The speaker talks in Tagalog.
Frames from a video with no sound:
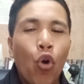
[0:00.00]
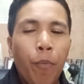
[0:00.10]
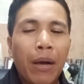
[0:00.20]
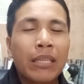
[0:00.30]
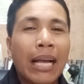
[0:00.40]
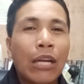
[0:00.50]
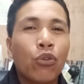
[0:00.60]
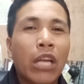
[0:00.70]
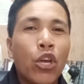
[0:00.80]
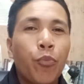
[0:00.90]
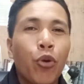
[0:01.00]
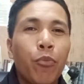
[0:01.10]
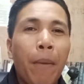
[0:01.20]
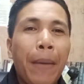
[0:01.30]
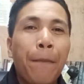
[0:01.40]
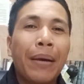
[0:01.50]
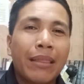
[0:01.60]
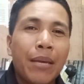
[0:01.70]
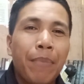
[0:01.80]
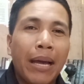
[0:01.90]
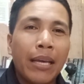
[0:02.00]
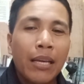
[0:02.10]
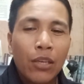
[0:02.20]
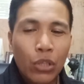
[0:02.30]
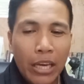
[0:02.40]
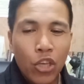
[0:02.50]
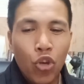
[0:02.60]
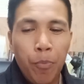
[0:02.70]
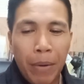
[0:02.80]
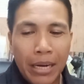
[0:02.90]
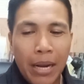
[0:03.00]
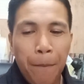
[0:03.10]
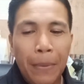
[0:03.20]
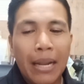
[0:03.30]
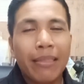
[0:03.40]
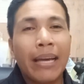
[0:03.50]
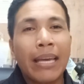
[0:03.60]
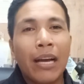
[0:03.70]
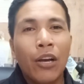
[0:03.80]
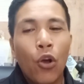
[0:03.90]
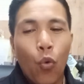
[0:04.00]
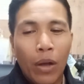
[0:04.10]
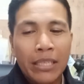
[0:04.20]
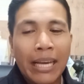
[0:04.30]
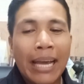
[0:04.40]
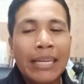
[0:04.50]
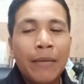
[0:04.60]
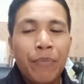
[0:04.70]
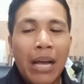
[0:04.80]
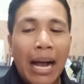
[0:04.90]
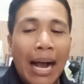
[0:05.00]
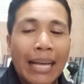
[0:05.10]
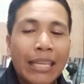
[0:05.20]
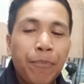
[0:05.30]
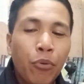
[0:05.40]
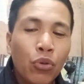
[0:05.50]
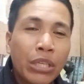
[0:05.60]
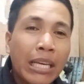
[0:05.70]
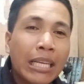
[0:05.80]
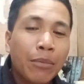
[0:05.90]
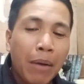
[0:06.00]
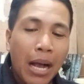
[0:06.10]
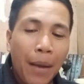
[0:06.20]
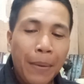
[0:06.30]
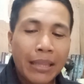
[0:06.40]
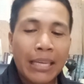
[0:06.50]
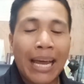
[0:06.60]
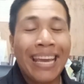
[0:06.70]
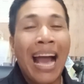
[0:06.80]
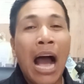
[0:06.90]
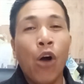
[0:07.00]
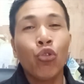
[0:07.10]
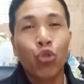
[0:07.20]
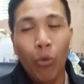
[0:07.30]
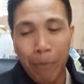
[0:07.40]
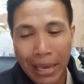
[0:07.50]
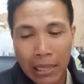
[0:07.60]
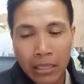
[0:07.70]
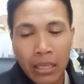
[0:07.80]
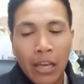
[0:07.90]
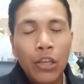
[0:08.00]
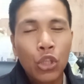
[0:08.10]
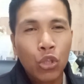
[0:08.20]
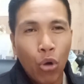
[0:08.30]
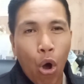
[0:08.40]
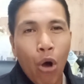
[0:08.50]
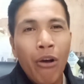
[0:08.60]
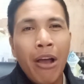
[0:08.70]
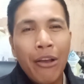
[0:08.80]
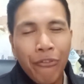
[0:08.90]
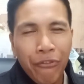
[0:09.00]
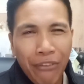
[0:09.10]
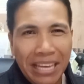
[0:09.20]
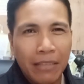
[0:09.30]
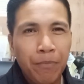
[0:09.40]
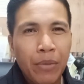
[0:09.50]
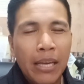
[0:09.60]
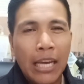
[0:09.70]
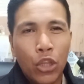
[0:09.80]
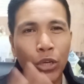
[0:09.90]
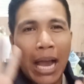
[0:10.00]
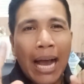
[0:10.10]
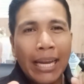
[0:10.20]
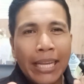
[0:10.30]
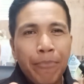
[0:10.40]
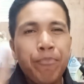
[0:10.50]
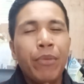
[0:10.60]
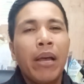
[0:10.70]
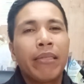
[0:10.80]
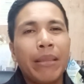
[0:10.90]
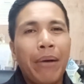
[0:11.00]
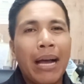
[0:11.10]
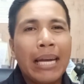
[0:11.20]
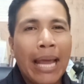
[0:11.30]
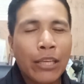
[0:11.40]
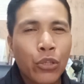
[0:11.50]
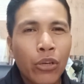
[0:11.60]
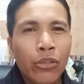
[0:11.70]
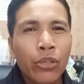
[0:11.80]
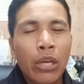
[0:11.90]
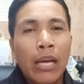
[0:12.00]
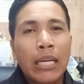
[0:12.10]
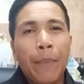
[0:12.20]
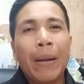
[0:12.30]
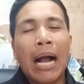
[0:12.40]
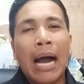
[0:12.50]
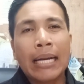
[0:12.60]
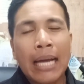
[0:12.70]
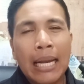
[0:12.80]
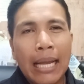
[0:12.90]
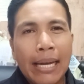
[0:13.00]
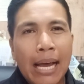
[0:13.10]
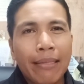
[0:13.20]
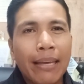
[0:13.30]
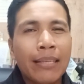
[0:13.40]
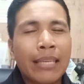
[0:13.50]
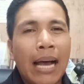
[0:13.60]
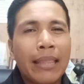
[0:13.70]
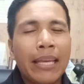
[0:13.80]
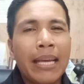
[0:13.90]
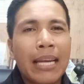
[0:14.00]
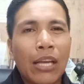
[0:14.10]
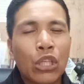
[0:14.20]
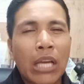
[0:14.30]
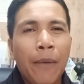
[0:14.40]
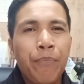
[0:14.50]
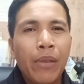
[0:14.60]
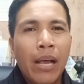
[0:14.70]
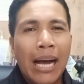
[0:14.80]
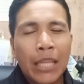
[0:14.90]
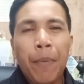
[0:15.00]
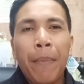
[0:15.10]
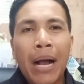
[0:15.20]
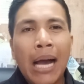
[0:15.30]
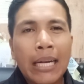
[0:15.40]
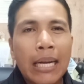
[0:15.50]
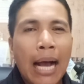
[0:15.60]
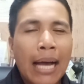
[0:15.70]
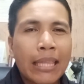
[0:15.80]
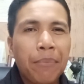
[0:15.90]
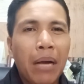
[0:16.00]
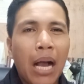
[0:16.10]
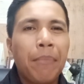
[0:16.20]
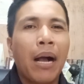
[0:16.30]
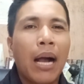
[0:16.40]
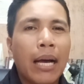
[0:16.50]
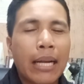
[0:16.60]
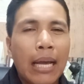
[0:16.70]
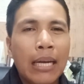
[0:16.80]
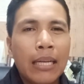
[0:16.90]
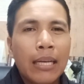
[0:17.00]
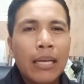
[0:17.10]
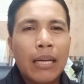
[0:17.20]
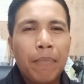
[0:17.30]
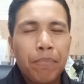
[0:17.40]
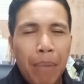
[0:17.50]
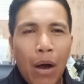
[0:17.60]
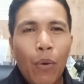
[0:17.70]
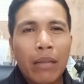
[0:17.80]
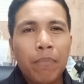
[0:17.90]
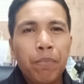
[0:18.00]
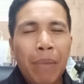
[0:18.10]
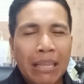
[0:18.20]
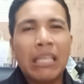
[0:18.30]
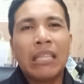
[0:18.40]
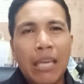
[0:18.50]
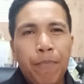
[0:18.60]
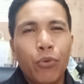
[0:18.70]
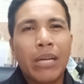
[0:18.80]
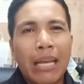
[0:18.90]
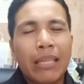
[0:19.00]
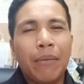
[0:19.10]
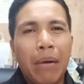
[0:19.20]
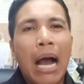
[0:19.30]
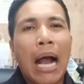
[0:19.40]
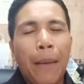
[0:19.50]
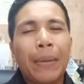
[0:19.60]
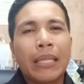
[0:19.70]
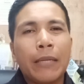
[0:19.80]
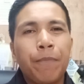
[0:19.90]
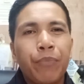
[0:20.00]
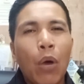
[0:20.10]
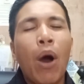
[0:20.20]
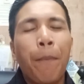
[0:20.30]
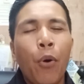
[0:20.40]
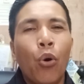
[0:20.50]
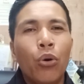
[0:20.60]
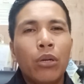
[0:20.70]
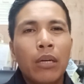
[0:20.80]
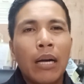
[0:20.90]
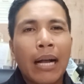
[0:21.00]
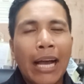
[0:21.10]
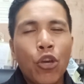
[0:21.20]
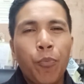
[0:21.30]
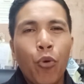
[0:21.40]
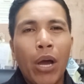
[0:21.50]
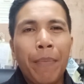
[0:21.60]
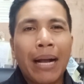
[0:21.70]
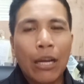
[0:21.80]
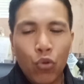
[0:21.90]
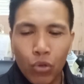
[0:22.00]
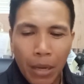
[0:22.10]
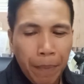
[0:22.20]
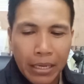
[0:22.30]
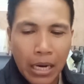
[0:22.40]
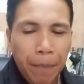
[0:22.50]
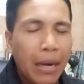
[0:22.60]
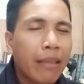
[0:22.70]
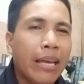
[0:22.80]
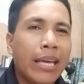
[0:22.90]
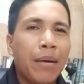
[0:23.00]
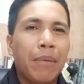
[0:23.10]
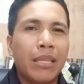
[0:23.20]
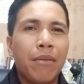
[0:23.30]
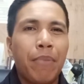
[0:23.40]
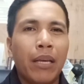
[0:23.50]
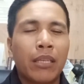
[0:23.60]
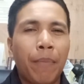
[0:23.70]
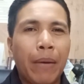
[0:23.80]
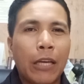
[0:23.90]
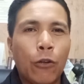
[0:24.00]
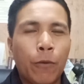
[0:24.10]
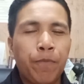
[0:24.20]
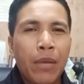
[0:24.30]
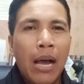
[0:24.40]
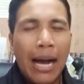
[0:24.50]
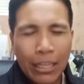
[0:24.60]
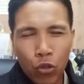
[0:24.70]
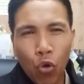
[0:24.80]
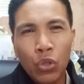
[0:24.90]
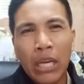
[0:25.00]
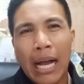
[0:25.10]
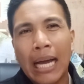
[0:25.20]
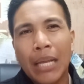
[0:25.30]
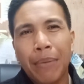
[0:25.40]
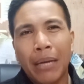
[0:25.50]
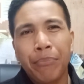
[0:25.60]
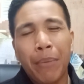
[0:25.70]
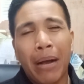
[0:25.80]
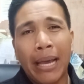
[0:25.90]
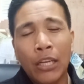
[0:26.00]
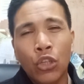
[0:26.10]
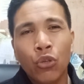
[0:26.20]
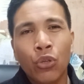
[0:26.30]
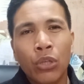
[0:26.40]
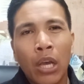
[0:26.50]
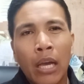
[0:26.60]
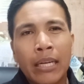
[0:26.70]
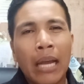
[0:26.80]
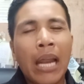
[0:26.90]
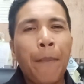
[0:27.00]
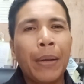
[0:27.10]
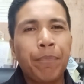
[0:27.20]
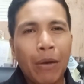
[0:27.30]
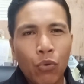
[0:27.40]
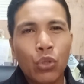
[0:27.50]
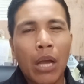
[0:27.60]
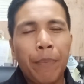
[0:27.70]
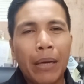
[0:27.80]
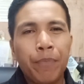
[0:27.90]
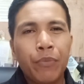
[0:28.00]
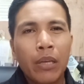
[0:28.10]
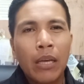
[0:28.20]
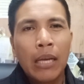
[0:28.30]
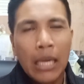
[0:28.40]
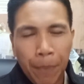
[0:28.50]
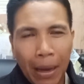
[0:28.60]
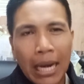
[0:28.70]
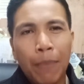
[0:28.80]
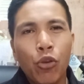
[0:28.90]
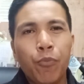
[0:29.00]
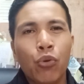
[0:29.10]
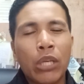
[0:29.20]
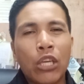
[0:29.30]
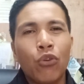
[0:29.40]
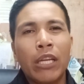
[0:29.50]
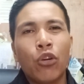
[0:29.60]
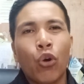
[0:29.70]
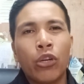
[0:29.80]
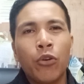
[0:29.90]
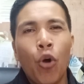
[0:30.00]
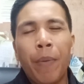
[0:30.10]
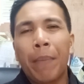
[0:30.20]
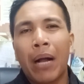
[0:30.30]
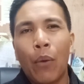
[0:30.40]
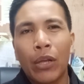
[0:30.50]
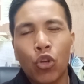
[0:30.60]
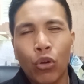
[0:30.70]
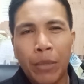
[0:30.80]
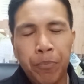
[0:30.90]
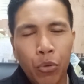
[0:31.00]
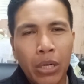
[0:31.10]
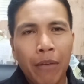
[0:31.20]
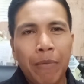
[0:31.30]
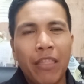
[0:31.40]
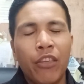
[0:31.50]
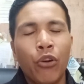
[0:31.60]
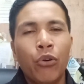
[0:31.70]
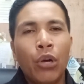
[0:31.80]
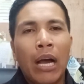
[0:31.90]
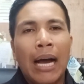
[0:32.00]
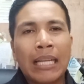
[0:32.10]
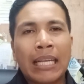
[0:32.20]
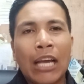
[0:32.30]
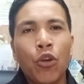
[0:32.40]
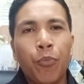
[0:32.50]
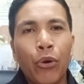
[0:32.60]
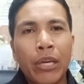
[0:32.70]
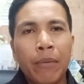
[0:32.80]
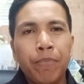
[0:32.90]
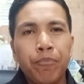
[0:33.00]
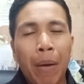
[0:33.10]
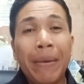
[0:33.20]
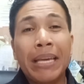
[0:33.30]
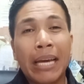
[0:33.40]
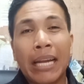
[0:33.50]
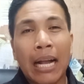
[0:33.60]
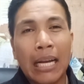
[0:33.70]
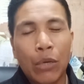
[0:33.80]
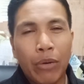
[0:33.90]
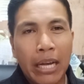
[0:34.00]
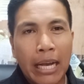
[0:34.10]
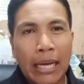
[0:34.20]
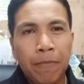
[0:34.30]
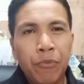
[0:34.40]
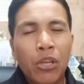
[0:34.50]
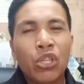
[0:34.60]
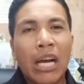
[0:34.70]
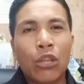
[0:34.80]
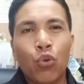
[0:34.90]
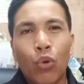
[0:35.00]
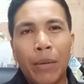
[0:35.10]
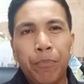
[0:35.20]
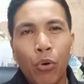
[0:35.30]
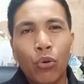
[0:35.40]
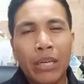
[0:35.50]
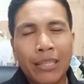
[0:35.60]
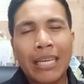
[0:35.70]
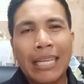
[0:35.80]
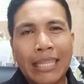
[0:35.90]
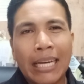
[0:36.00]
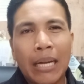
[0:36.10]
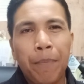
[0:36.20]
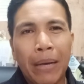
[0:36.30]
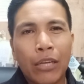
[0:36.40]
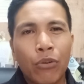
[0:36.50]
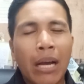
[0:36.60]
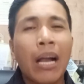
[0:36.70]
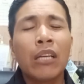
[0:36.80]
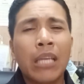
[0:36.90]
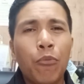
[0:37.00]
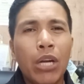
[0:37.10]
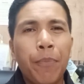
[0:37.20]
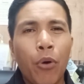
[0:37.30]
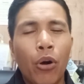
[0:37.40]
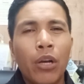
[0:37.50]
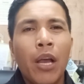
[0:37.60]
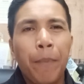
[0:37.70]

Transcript: upang sa ganun kayo po'y mapagpatibay sa inyong pananampalataya. Once again, ang atin pong series mga kapatid ay How to Build Strong Faith. Ito'y anim na mga lessons na pag-aaralan natin sa ating iglesia at ipapangaral ng ating mga mangangaral bawat pagtitipo natin mga kapatid. Nawa po kayo po ay magkaroon ng pananampalatayang matibay sa Panginoon. At kung sakali man may mga issues na dapat pag-usapan, ipaalam niyo po sa inyong lingkod upang magawan ko rin po ng video at kayo po ay mabigyan ng kaliwanagan sa katuruan po ng salita ng Panginoon. Hanggang sa muli po,